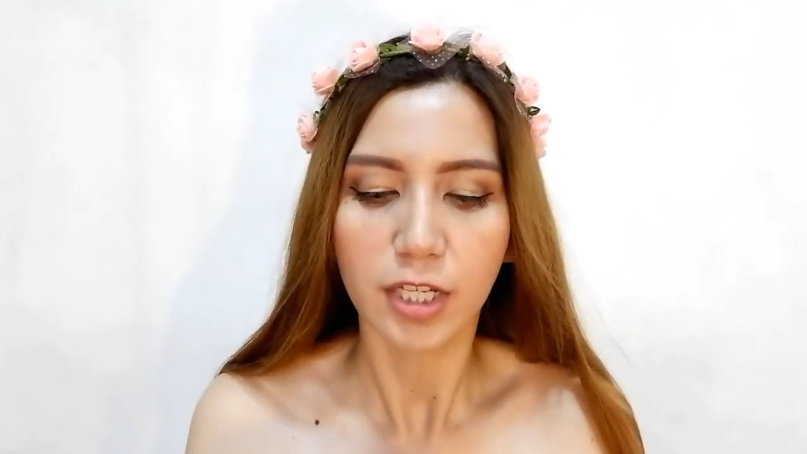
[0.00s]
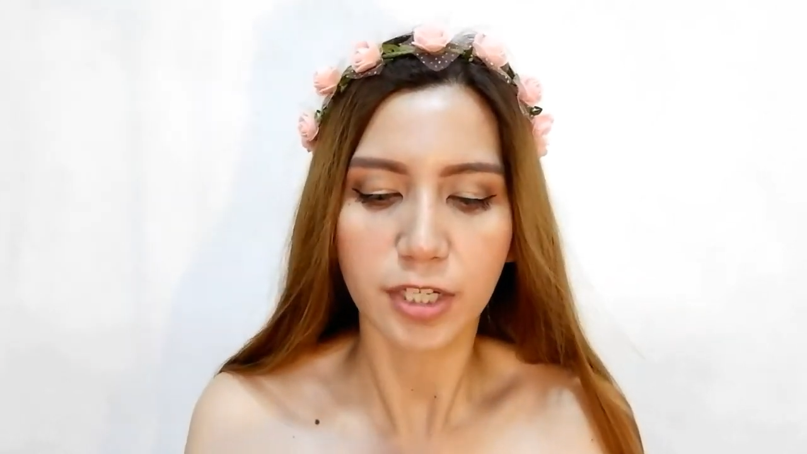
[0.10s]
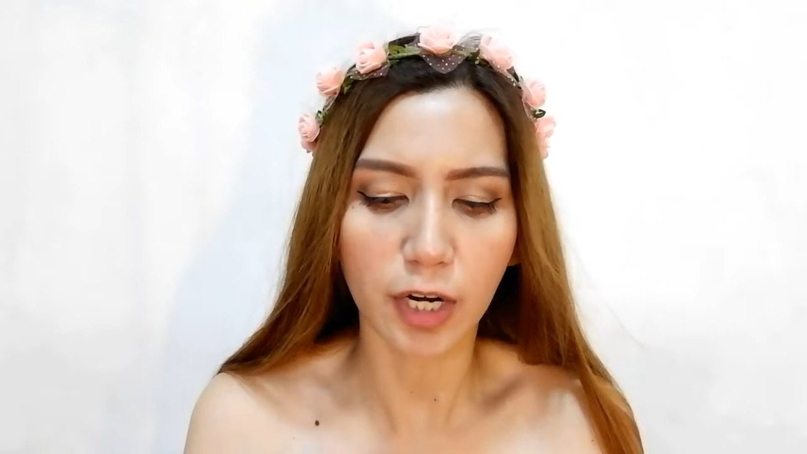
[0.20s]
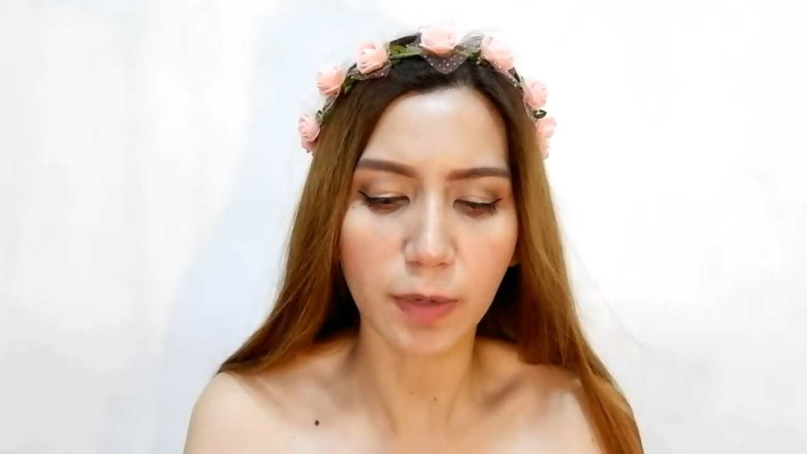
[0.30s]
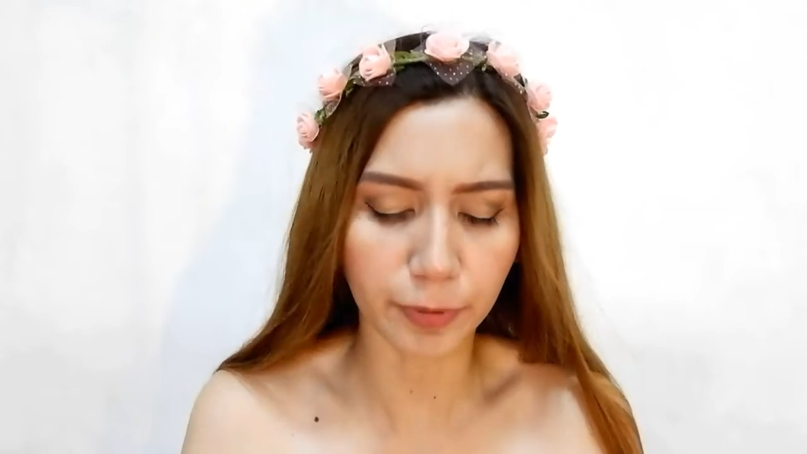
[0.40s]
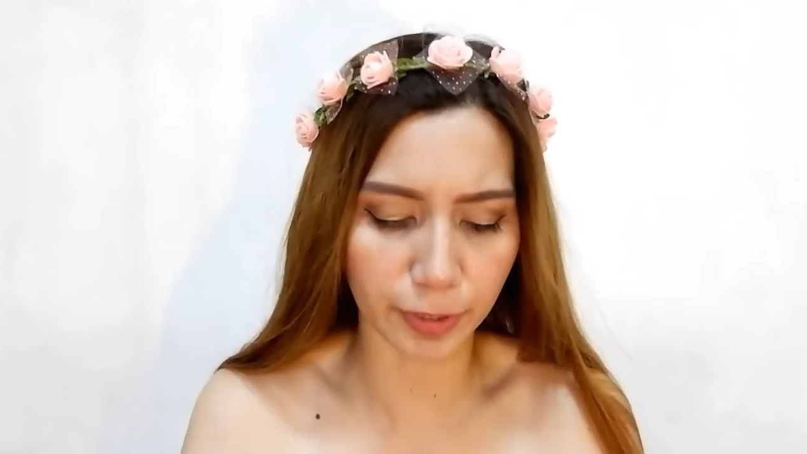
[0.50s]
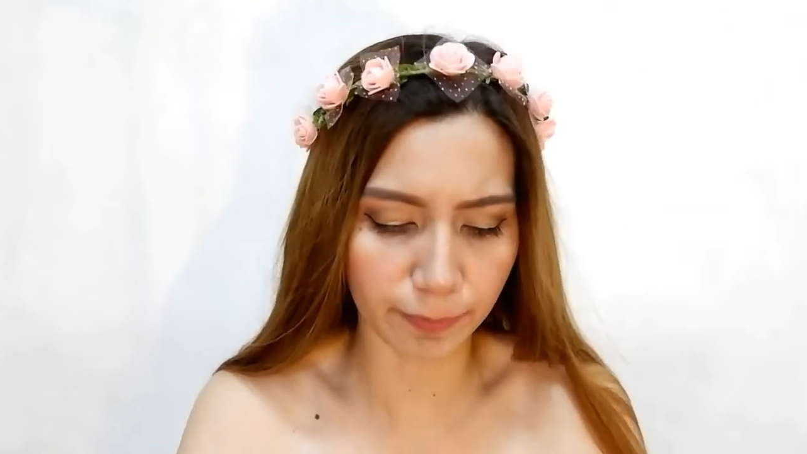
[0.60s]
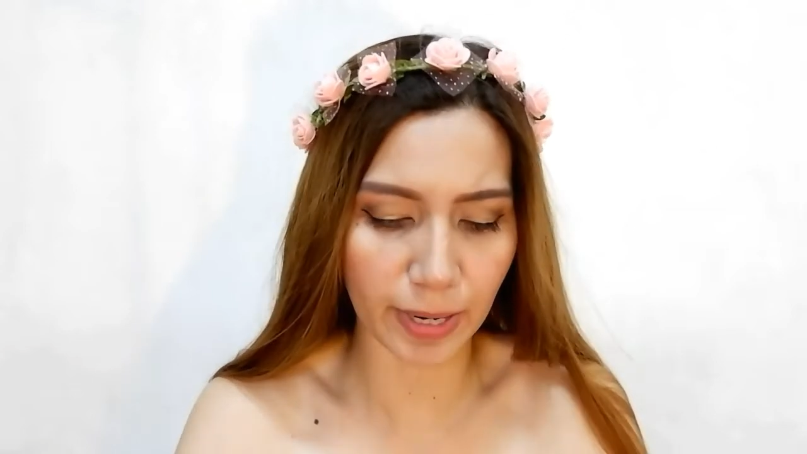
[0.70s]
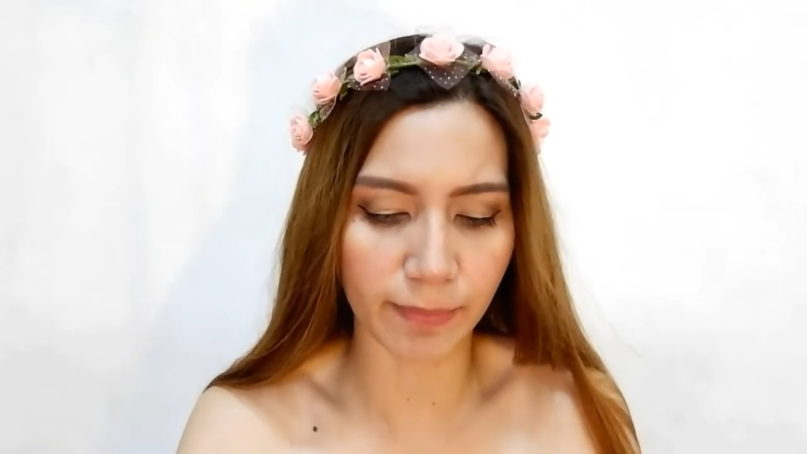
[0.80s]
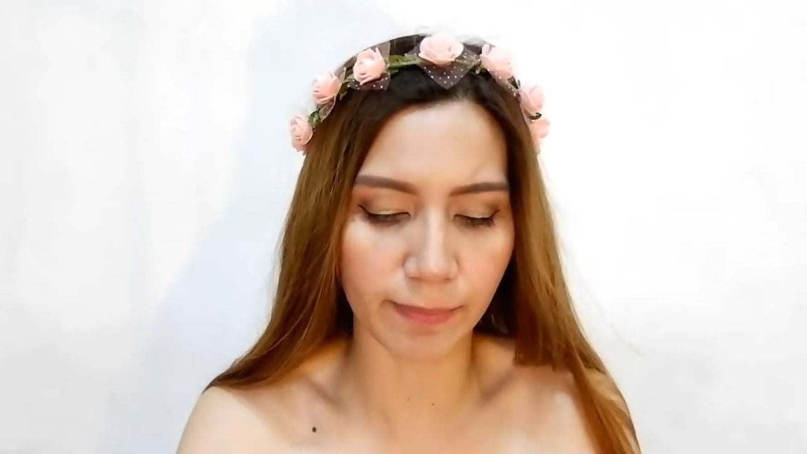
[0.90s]
Si Harper,
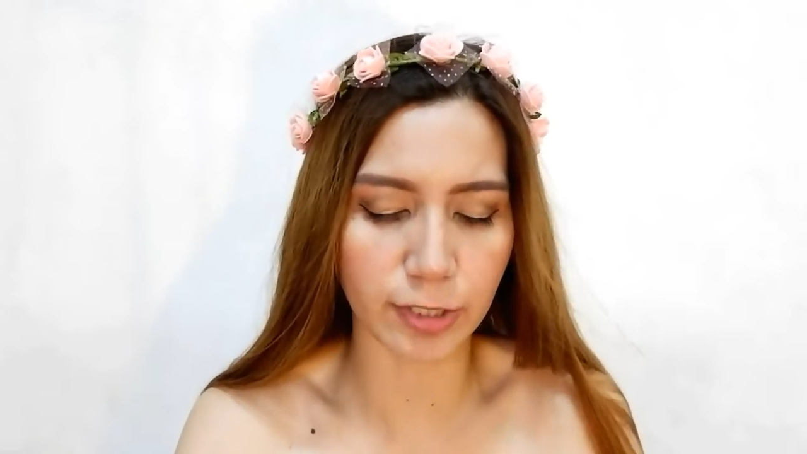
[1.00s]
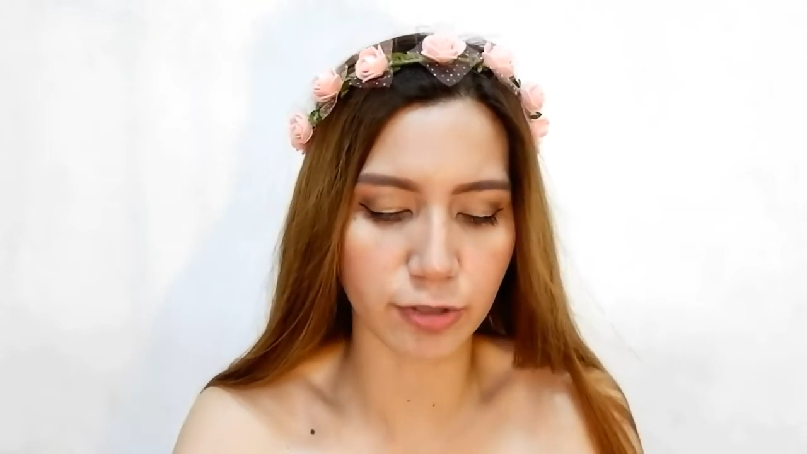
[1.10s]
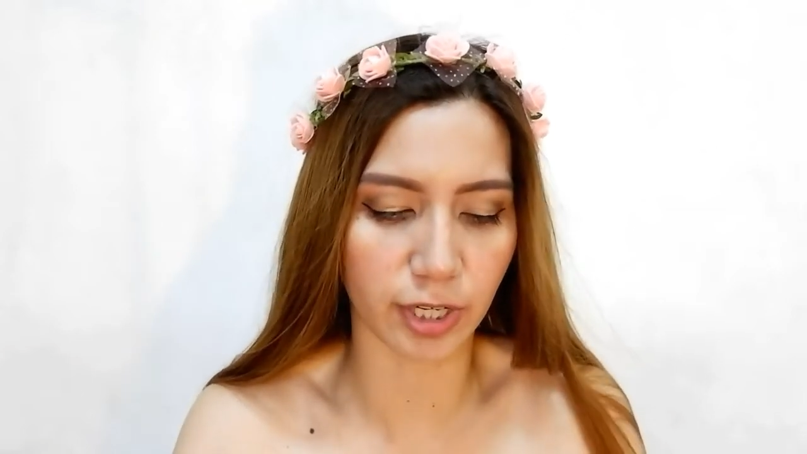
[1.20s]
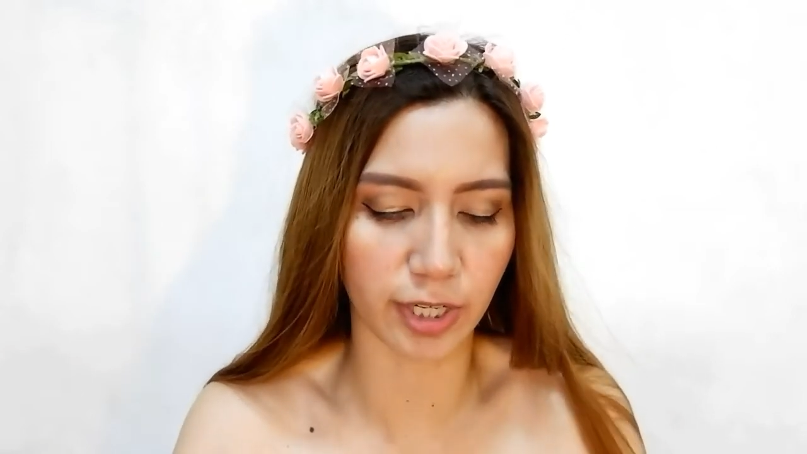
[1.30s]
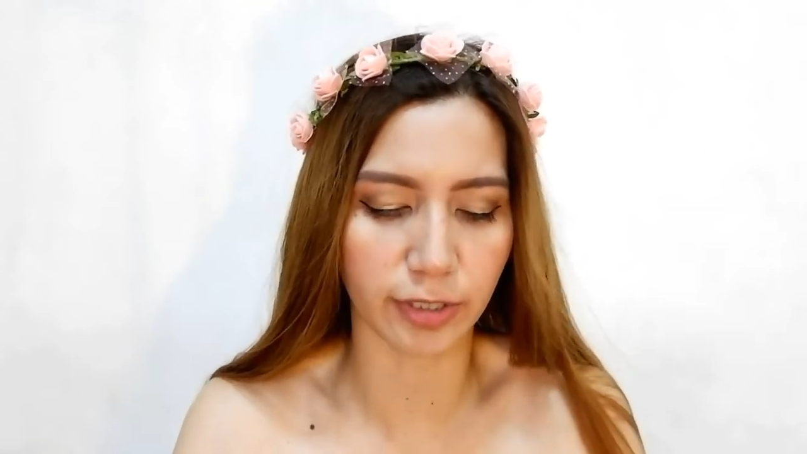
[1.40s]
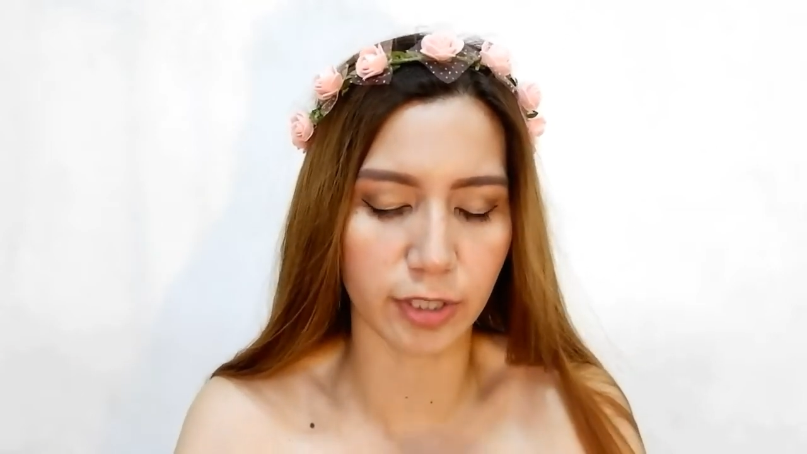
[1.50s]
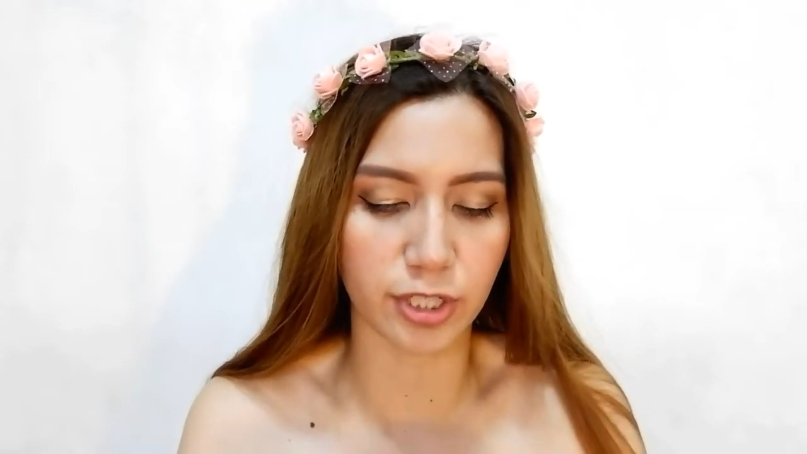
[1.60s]
parang medyo darker